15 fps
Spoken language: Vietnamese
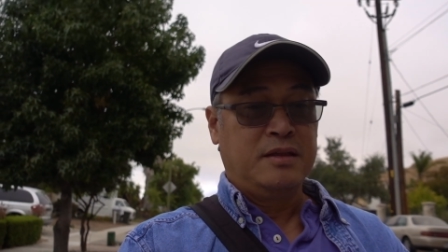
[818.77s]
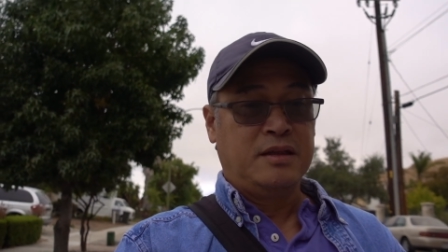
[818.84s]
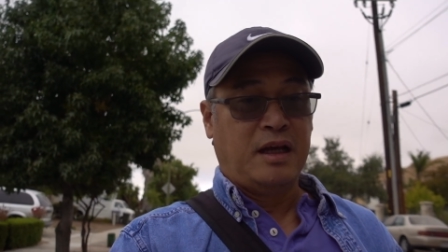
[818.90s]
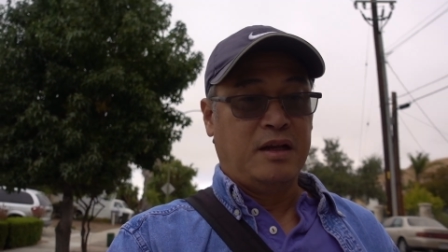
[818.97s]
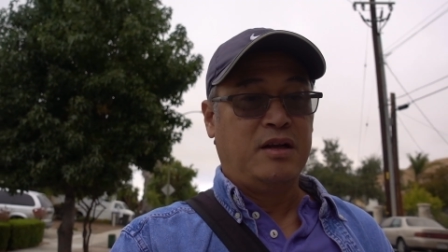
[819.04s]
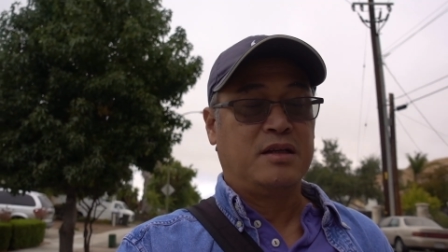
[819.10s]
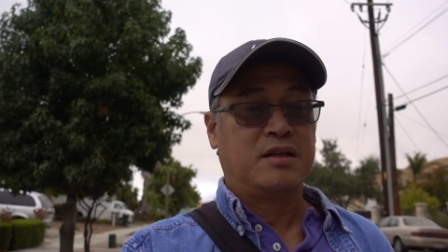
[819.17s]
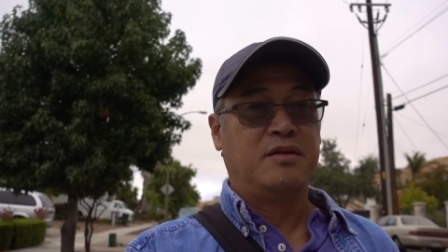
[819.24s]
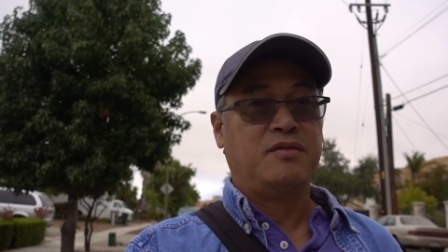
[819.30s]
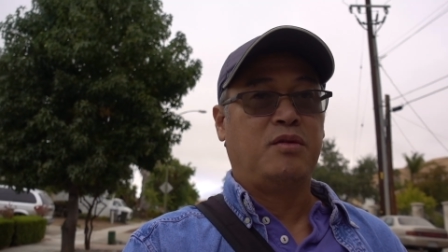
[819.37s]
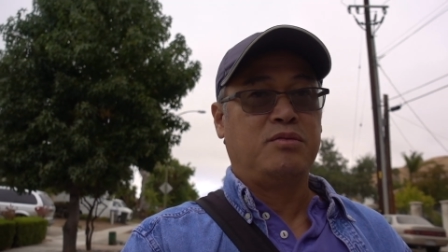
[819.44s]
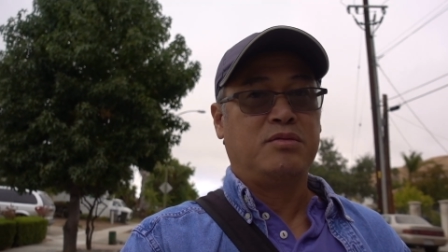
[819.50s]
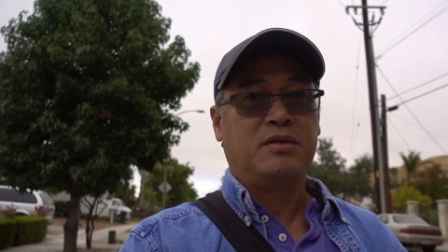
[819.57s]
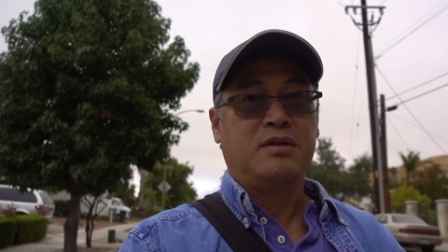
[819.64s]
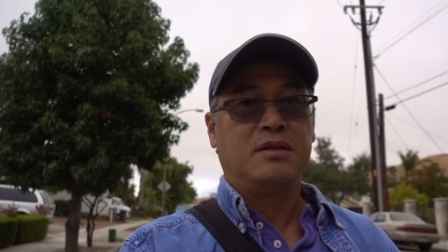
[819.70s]
Chạy lên cái
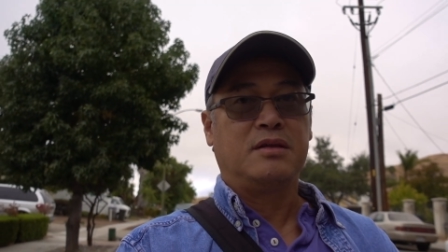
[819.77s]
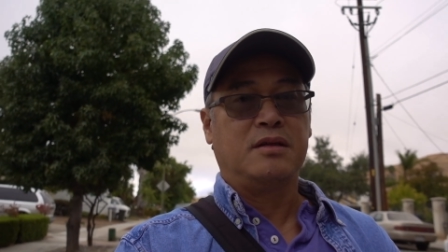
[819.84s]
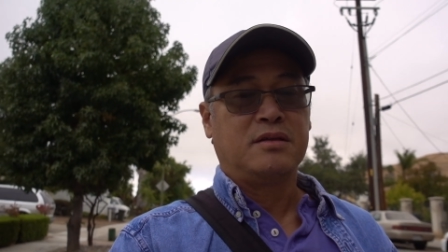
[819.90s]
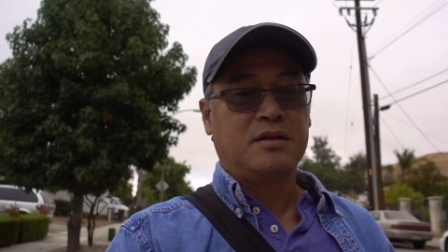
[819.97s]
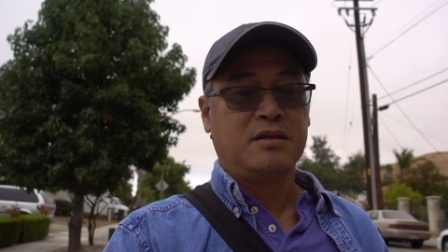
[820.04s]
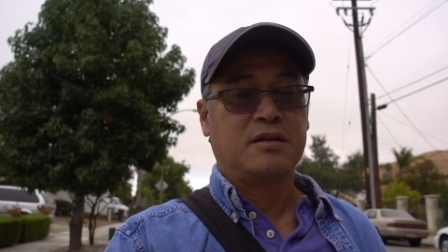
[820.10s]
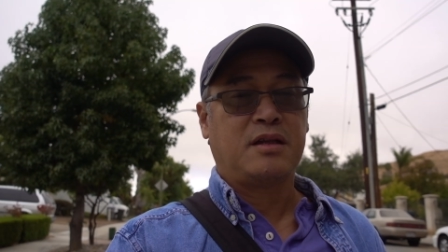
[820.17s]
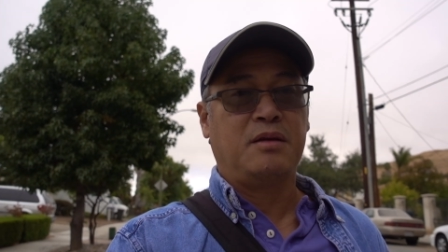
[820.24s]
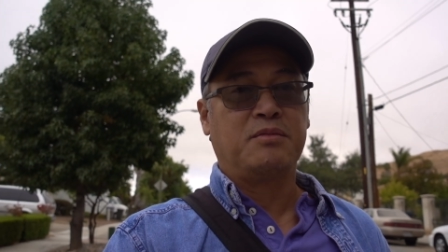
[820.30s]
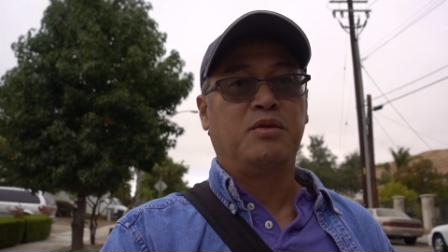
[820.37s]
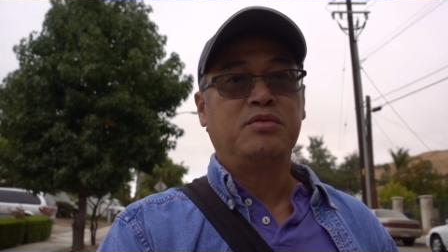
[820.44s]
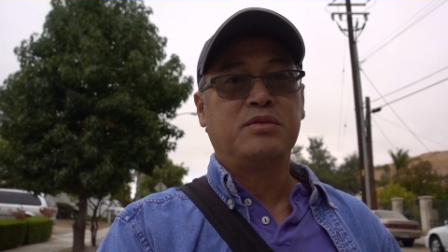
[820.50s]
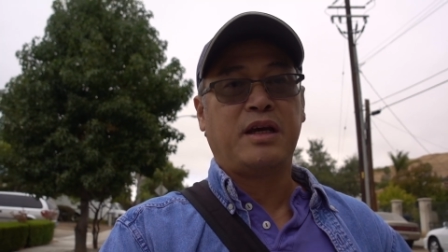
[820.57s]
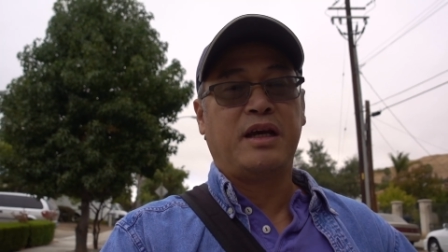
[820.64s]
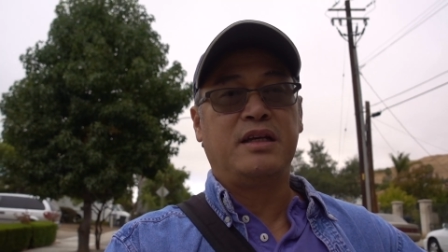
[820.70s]
vòng thường thường tìm
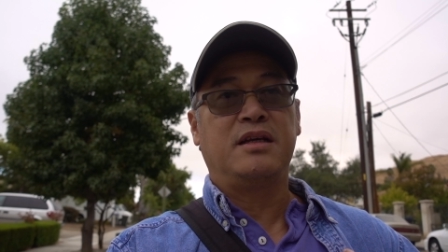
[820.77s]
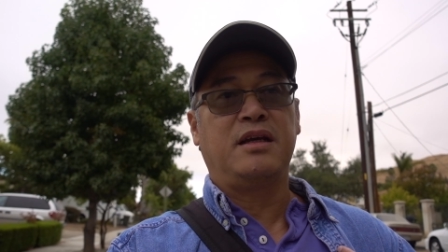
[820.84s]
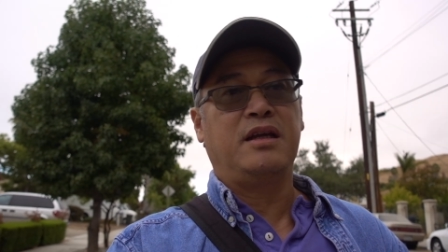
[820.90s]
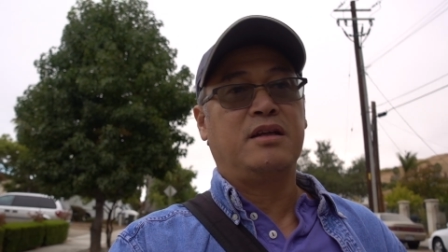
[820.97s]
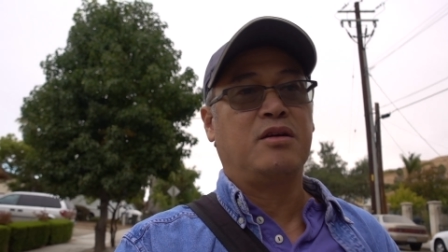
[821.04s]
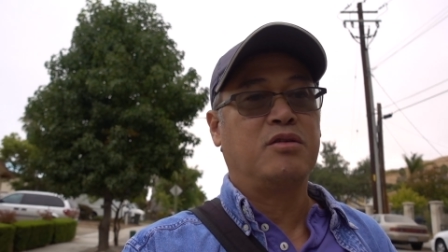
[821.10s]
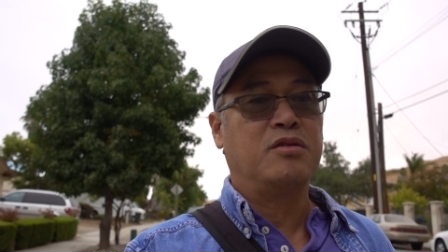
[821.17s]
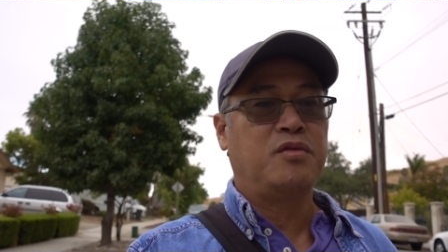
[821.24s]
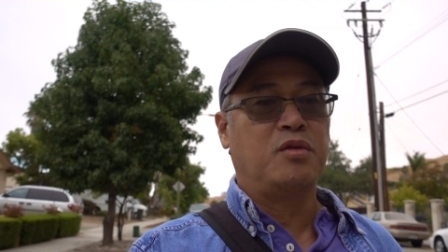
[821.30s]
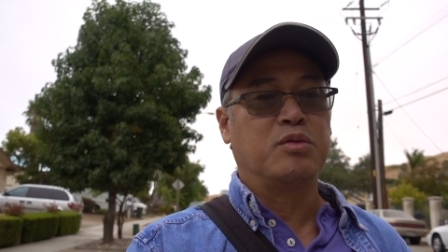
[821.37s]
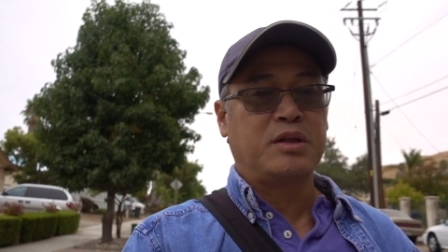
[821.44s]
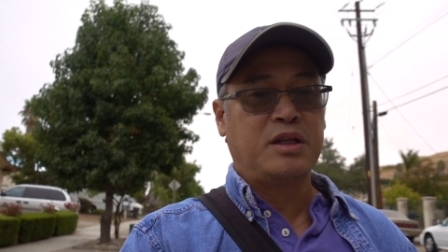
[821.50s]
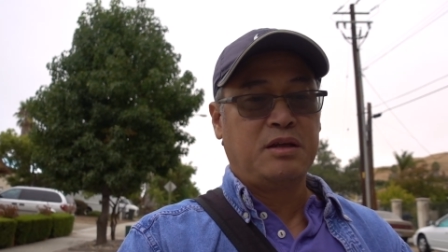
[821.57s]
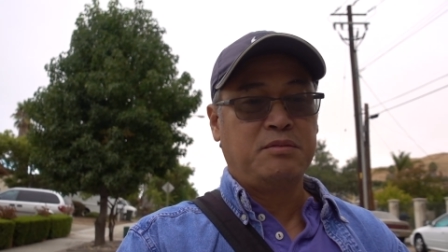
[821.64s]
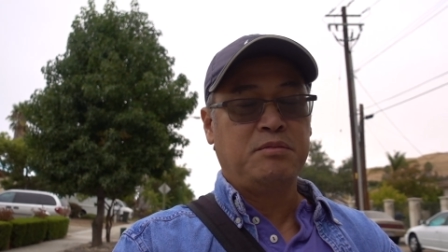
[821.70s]
cũng chạy ngay chỗ cái vùng
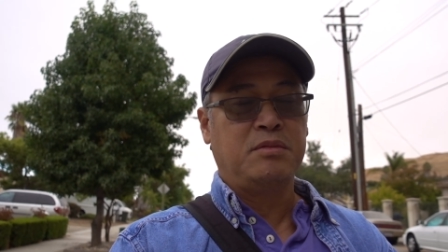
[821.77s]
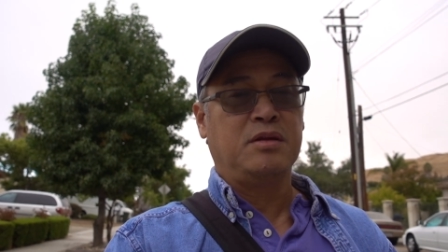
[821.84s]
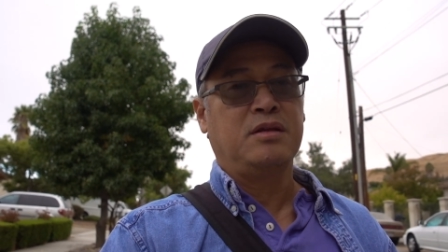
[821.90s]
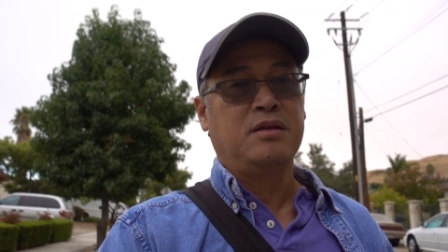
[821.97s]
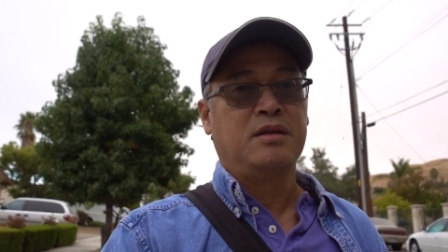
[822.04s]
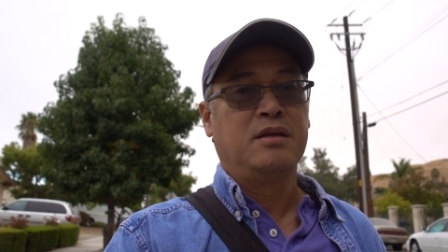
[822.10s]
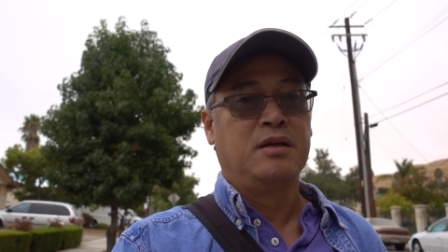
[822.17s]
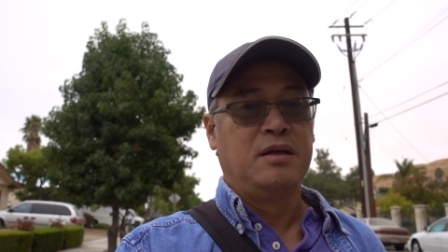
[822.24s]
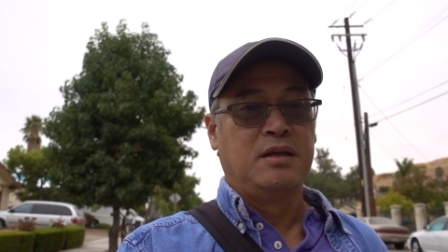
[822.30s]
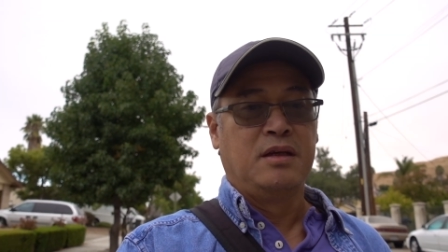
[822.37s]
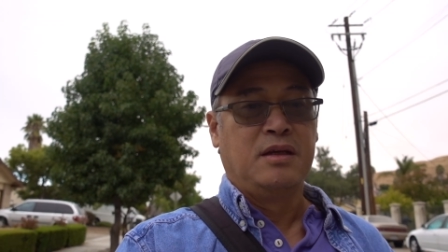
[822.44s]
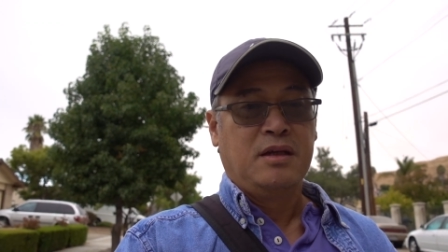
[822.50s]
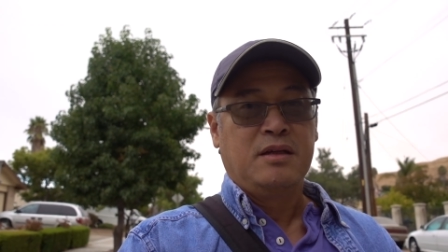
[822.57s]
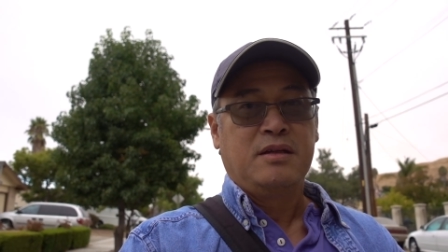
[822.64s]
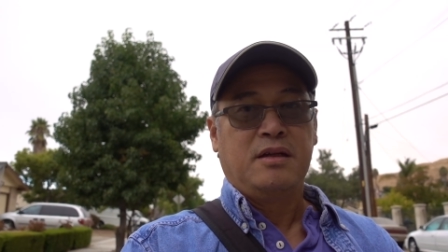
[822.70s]
tim,
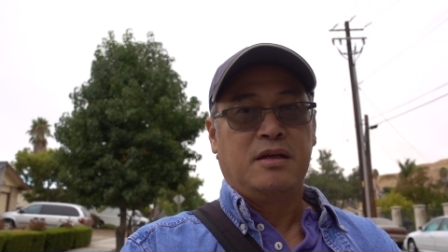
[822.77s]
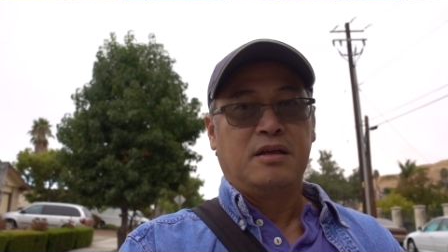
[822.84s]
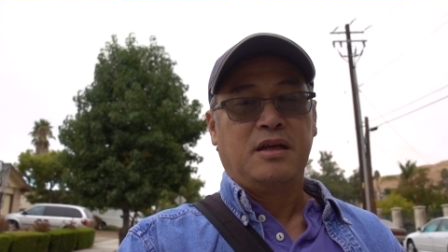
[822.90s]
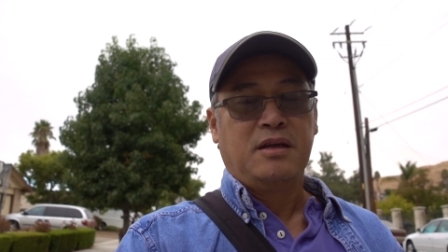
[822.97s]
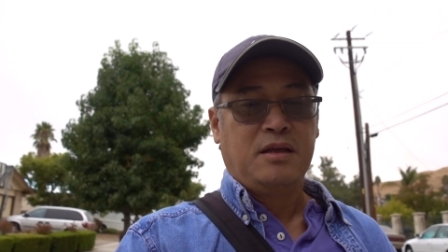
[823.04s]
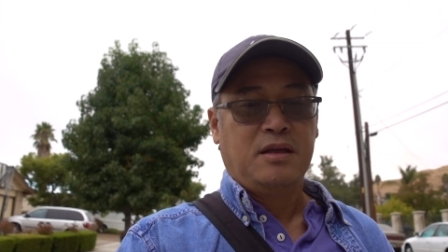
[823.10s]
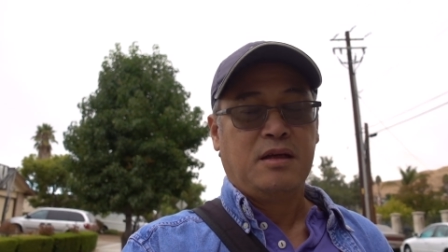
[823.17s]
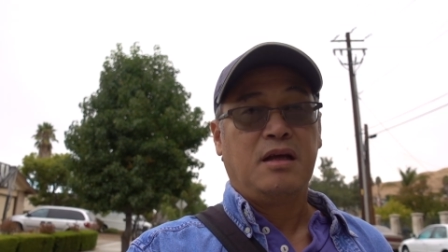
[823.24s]
những cái